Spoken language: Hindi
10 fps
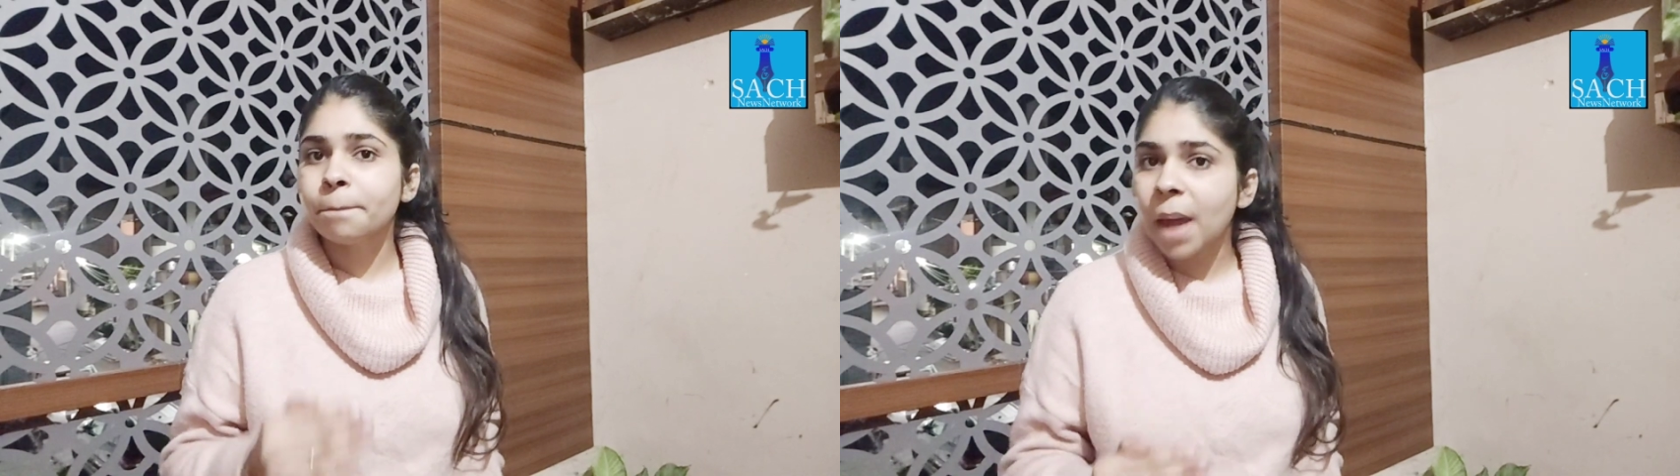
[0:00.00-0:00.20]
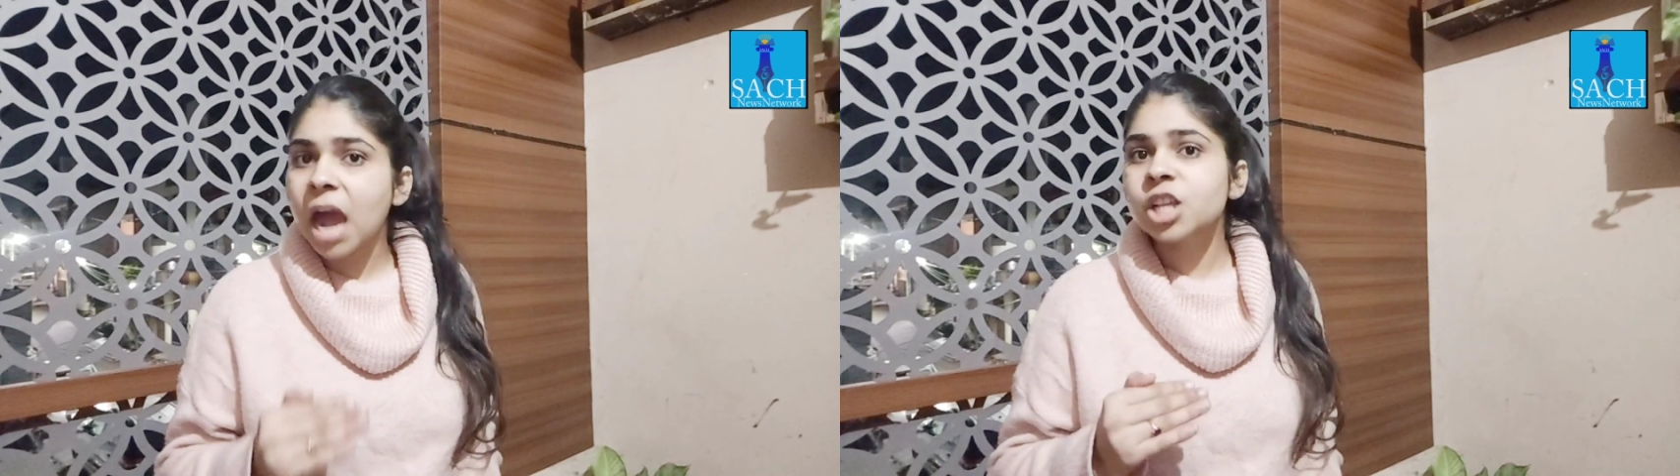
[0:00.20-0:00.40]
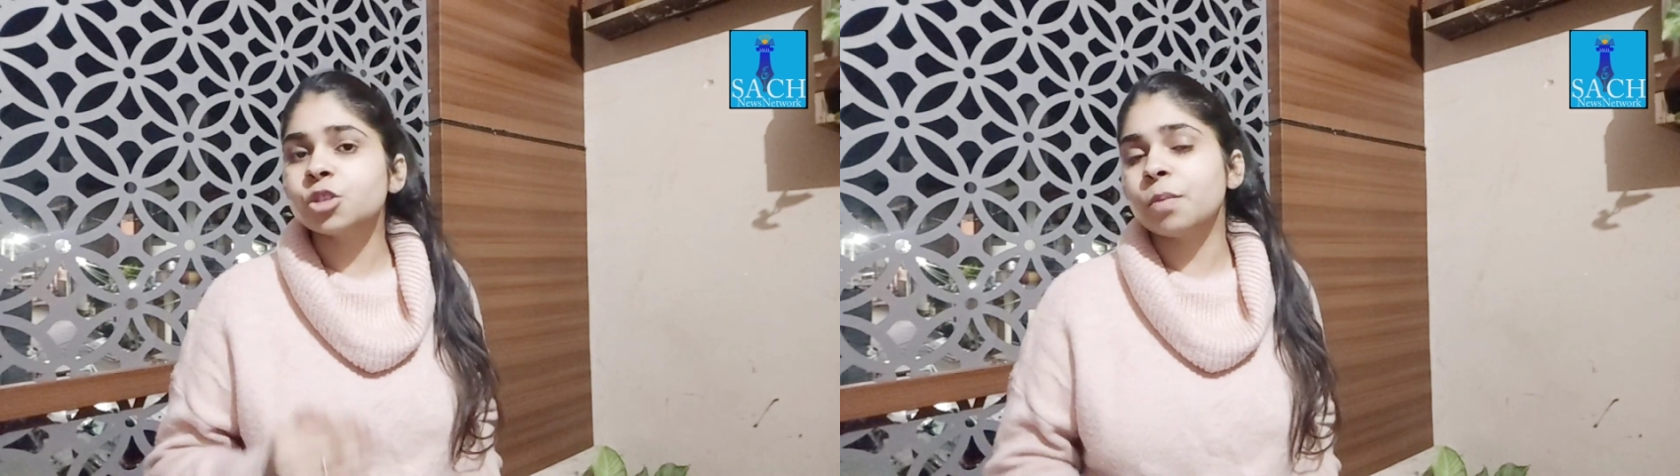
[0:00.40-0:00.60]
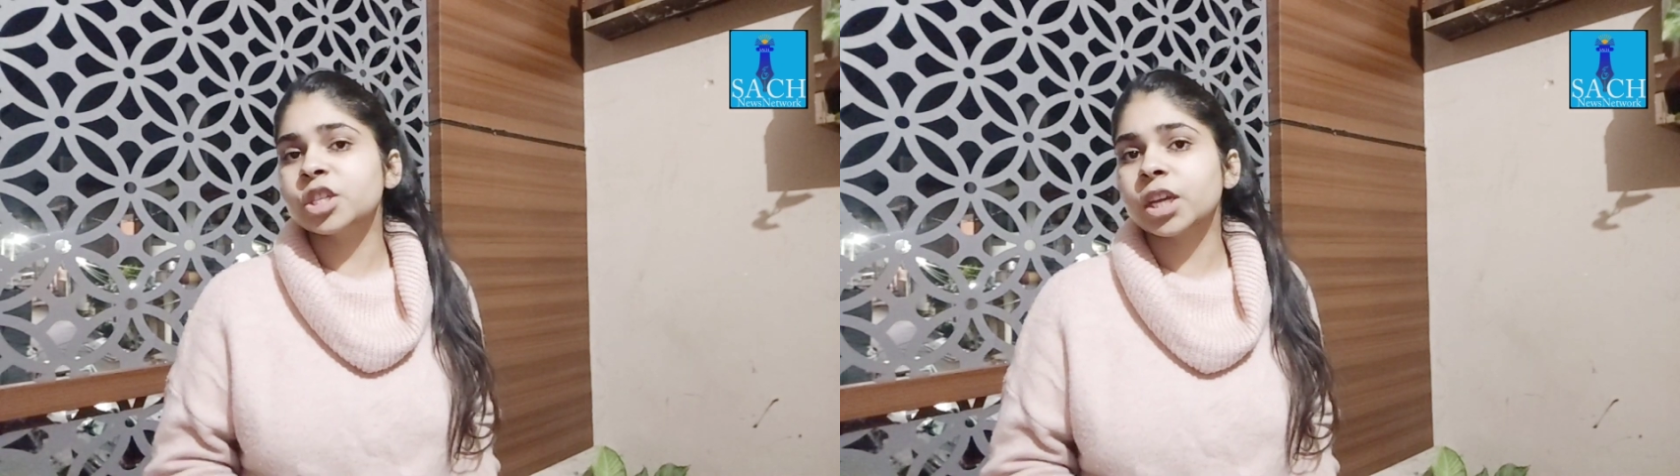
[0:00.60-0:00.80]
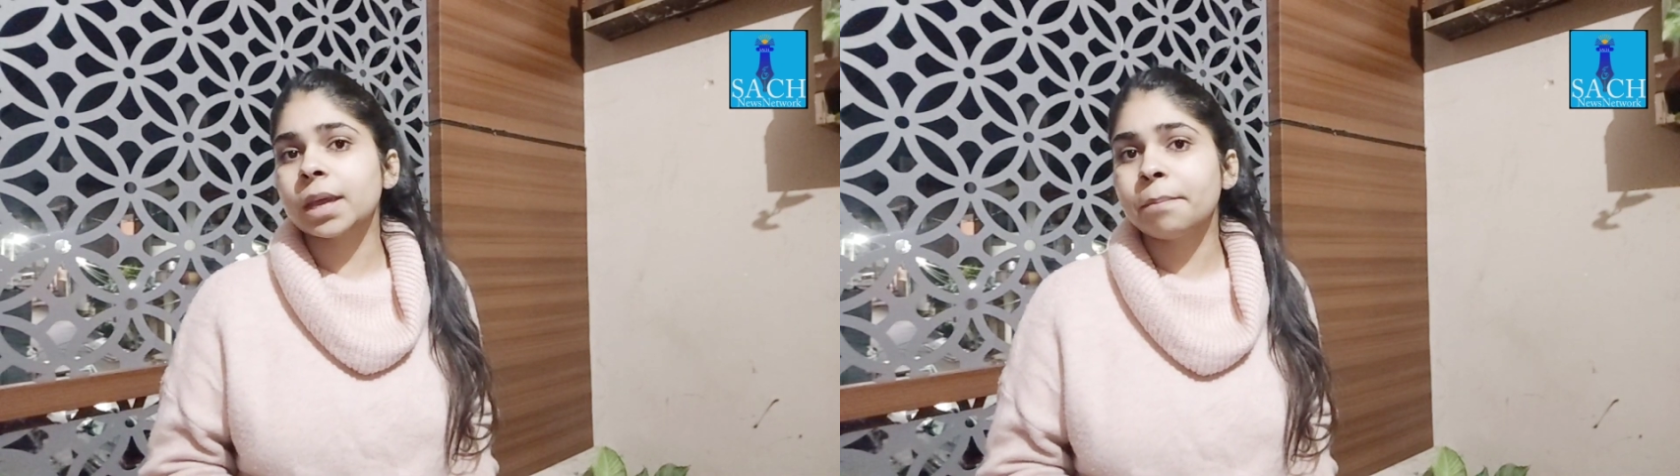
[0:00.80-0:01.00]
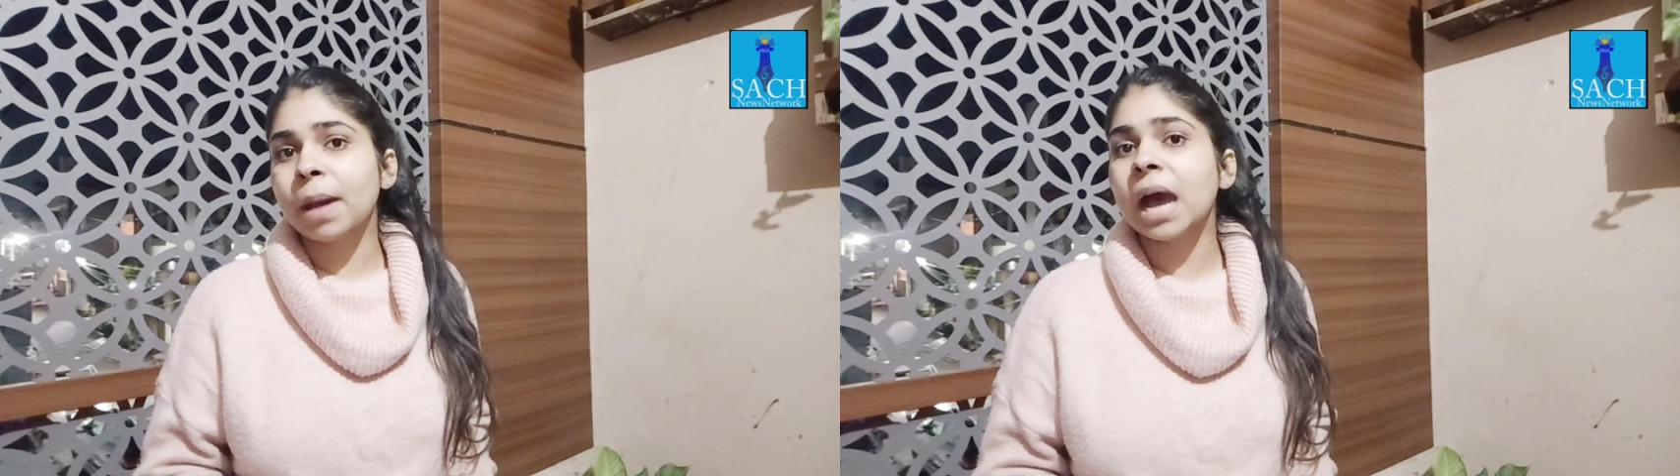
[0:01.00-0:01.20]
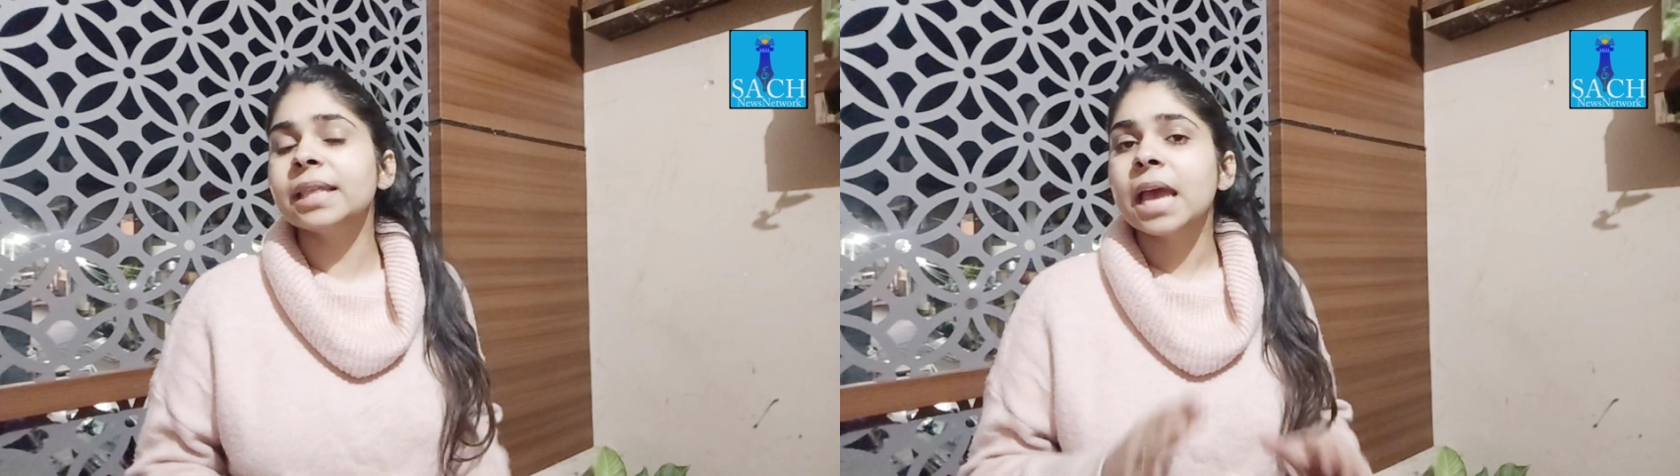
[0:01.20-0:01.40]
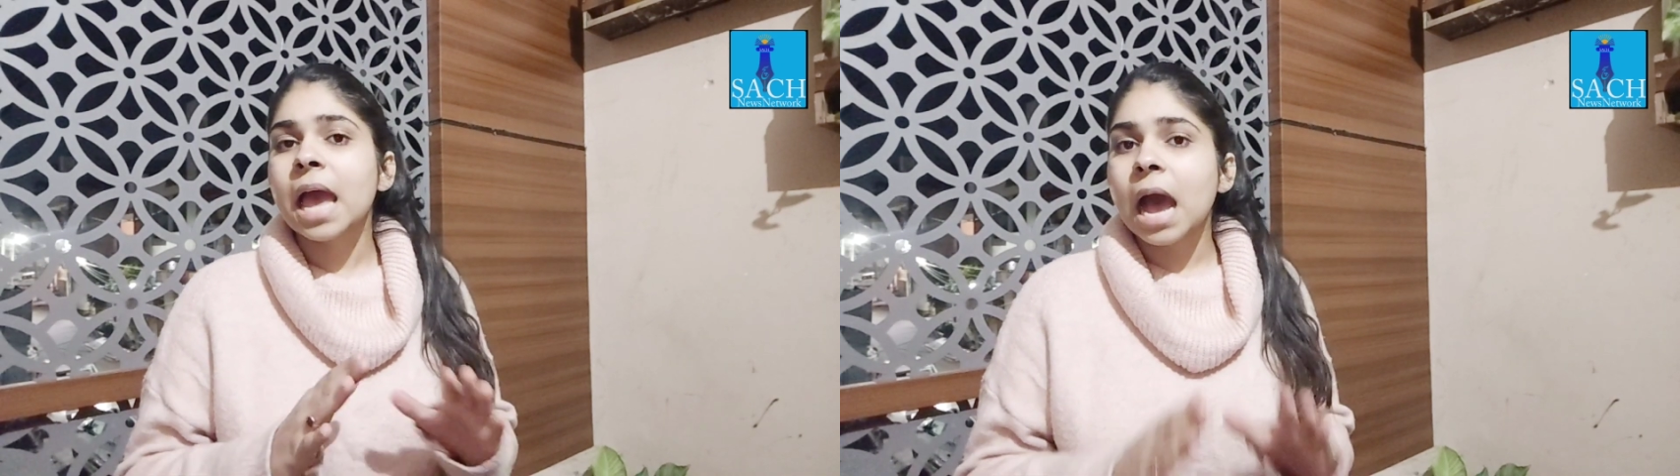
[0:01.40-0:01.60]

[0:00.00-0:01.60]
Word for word: पांच बजे के बाद